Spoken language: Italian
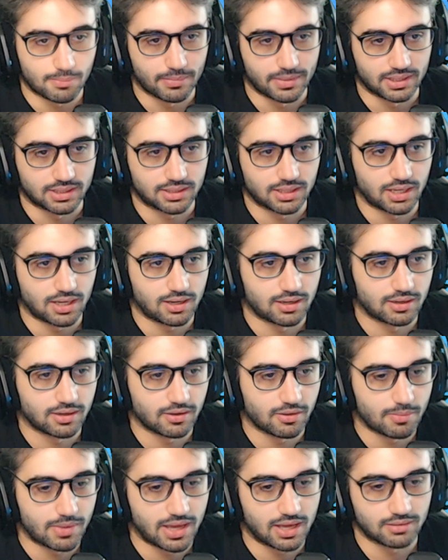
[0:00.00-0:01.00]
mettere anche,
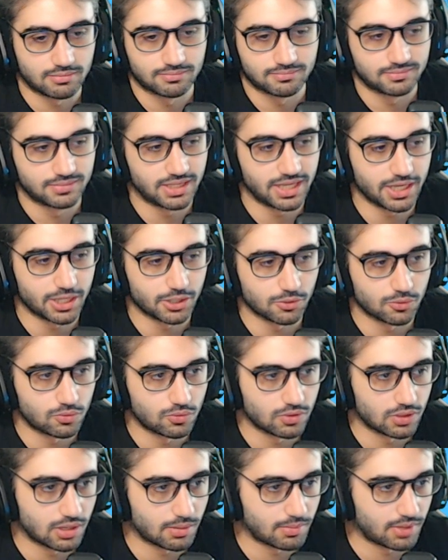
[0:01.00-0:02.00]
vabbè, le
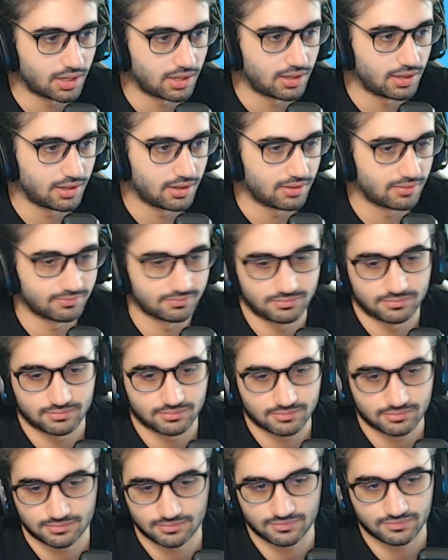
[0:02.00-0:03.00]
rune, ma
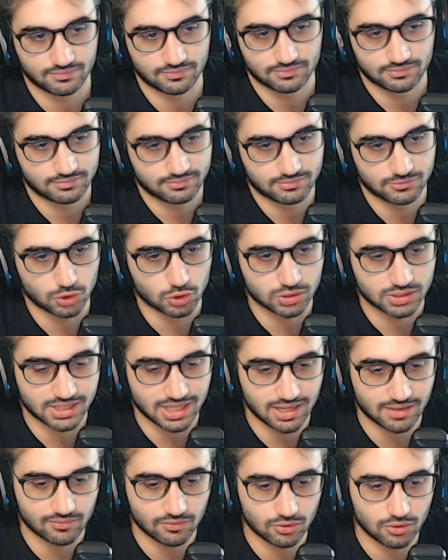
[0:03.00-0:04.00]
non
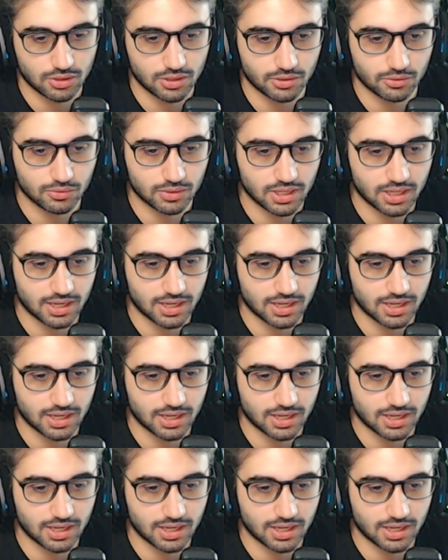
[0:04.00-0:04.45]
servono le rune,